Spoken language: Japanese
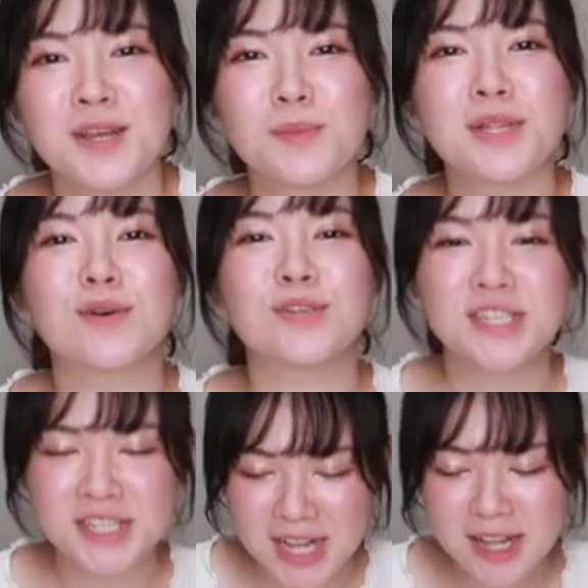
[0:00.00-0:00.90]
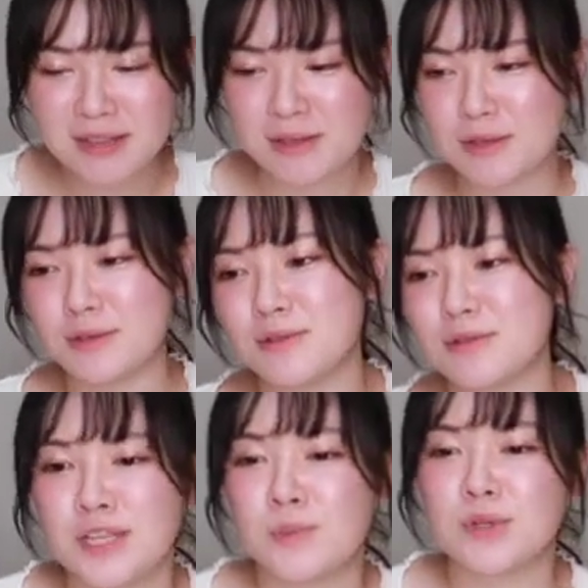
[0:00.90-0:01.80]
見てほしいなってい
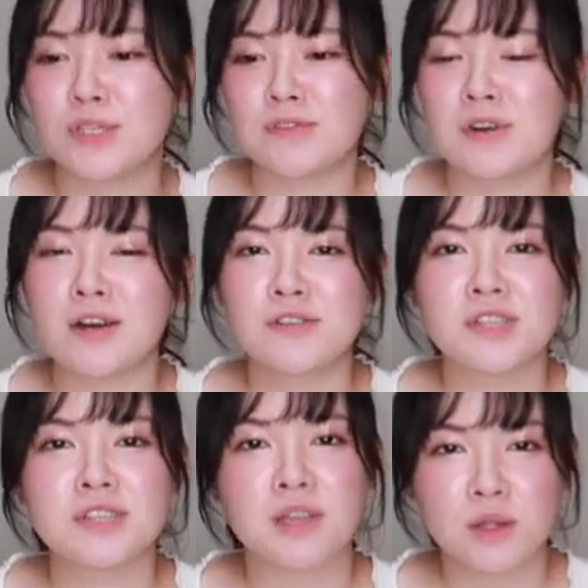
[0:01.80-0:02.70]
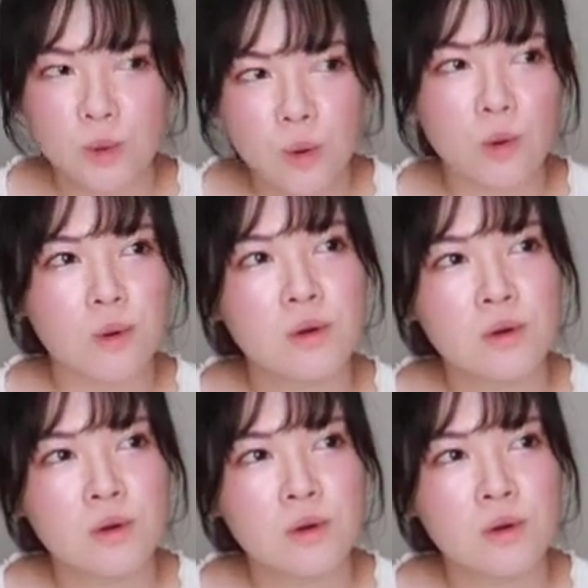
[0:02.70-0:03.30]
う気持ちはあるんですけど、